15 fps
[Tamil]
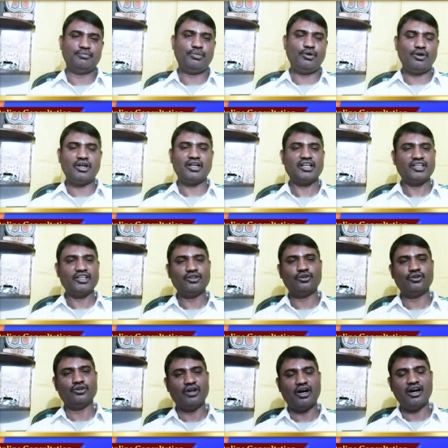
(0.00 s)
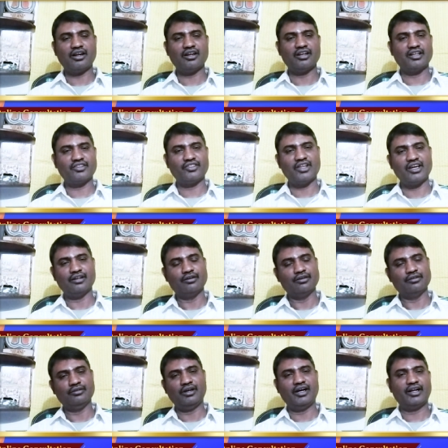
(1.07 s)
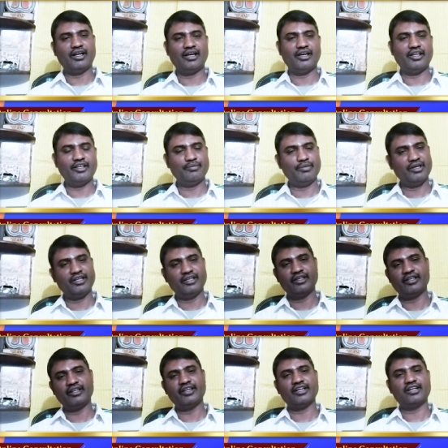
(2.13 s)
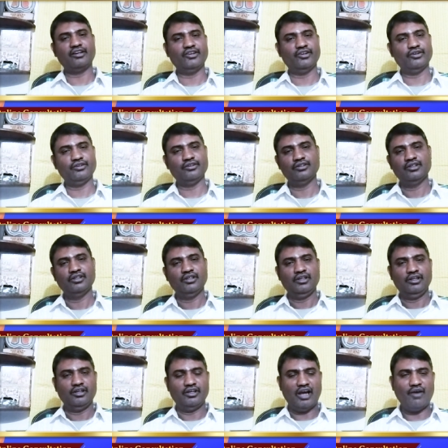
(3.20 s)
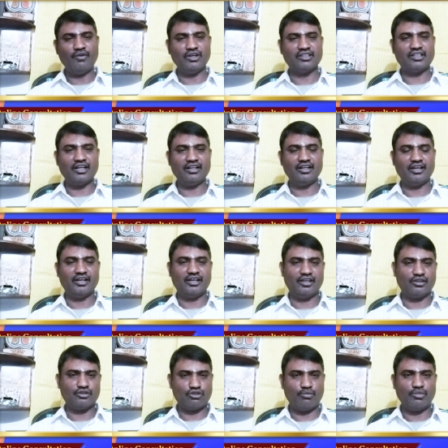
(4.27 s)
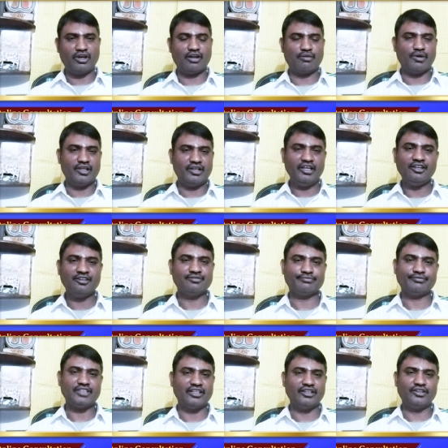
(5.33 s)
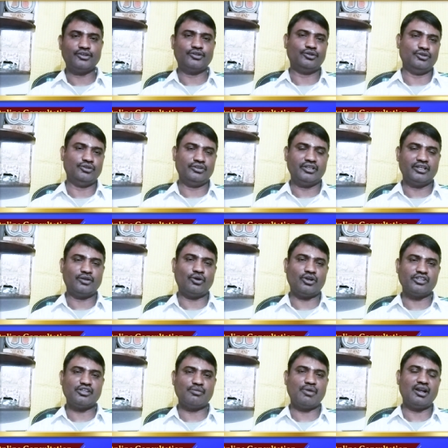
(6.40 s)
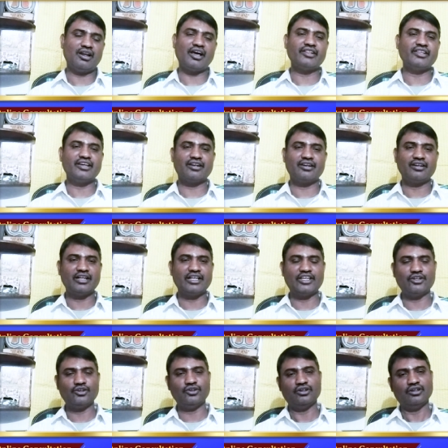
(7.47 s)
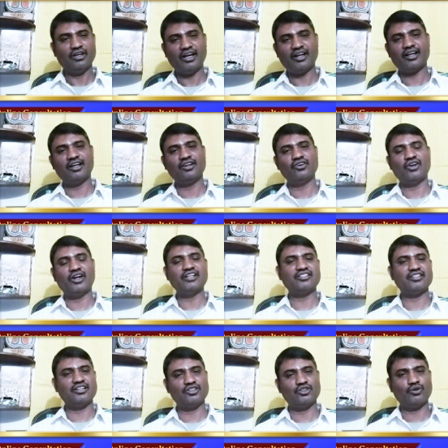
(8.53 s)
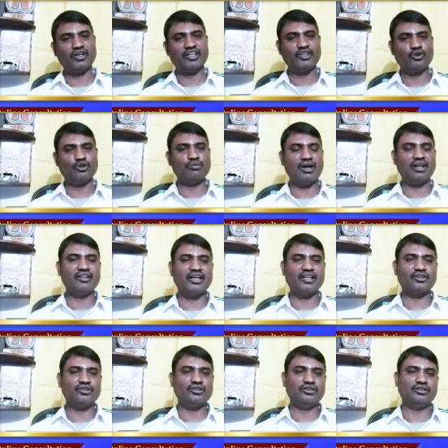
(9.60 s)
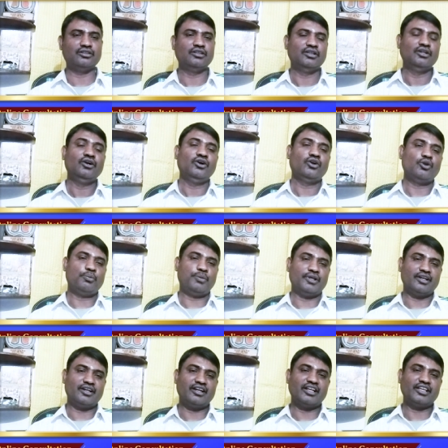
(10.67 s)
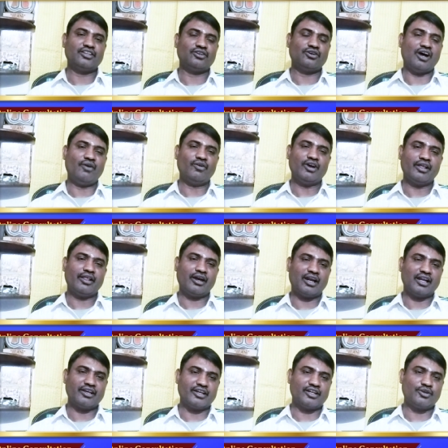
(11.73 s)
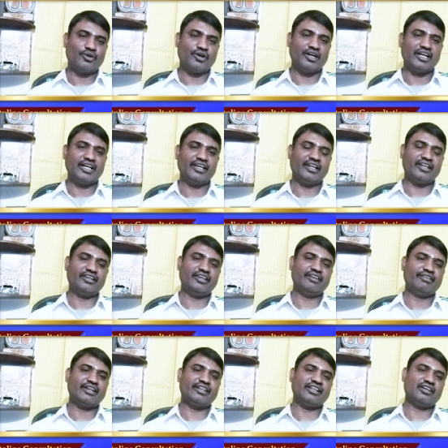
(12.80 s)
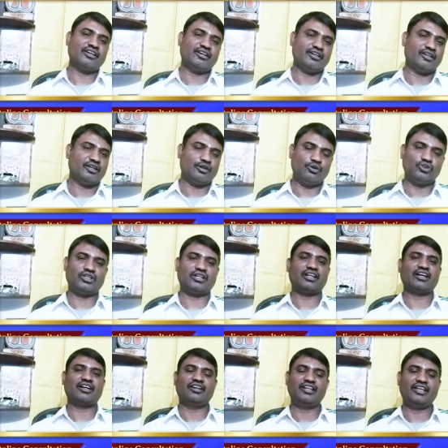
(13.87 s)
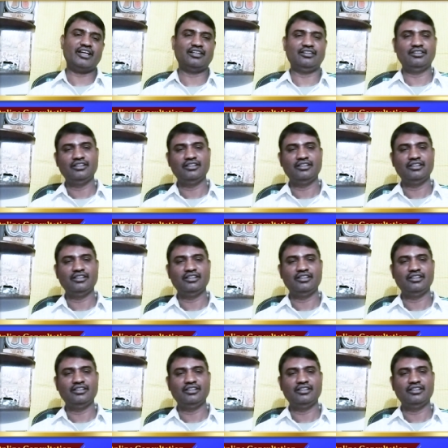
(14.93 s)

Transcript: போராட்டம் இருக்கும் ஆறில் இருந்தால் ஆனால் அதே மாதிரி கிரிக்கெட்லயும் அவங்க தலையில் சுமக்கிற மாதிரி இருக்கும் இந்த குறைஞ்ச பால்ல அதிக ரன் அடிக்கணும் ஆனாலும் அடிச்சு எடுத்துருவாங்க இருபது பால் தான் இருக்கும் முப்பது ரன் அடிக்கணும் அவங்க அதான் களம் இறங்குவாங்க இறங்கி வெற்றியை கொடுத்துட்றாங்க இல்லையா